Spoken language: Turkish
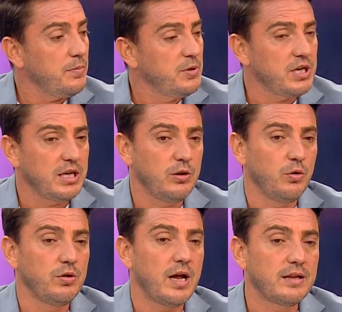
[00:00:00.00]
E, bir
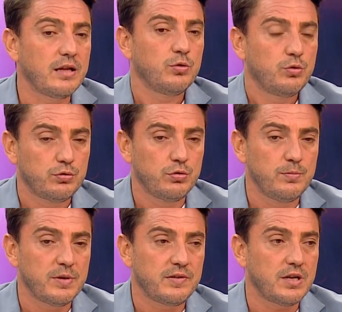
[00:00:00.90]
şekilde onlardan da
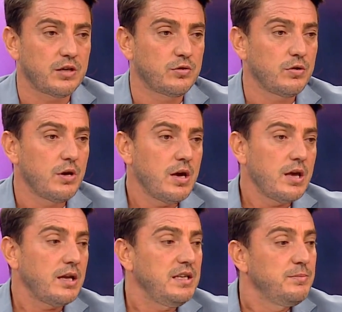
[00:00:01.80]
kurtululması gerekiyor.
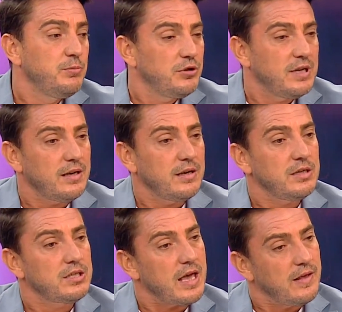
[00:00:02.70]
Yani burada
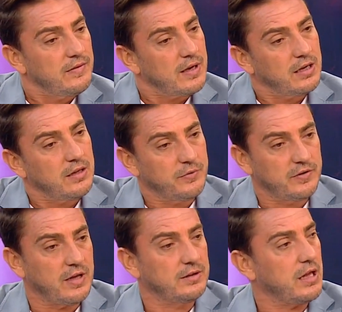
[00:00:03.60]
işte en sakala
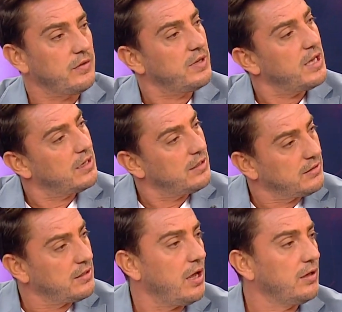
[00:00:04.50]
fırsat transferi
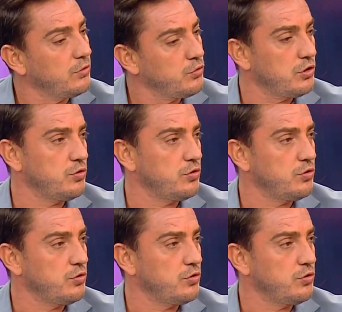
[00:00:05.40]
yakaladın aldın.